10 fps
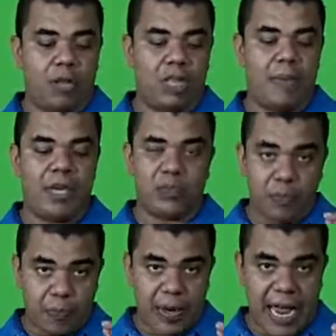ou até
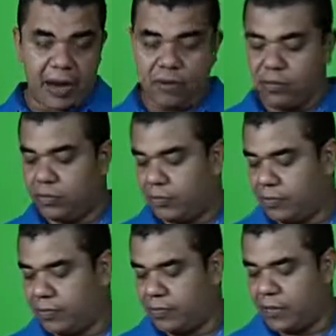mesmo um prego.
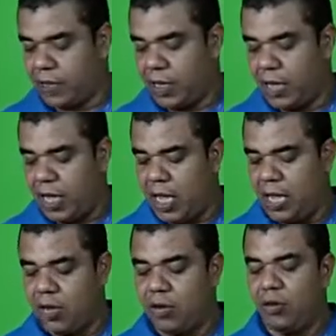
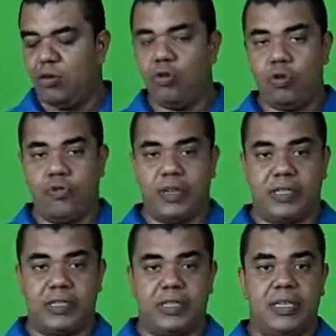E
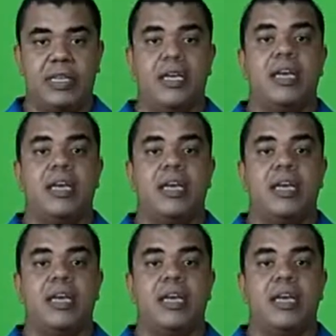luvas.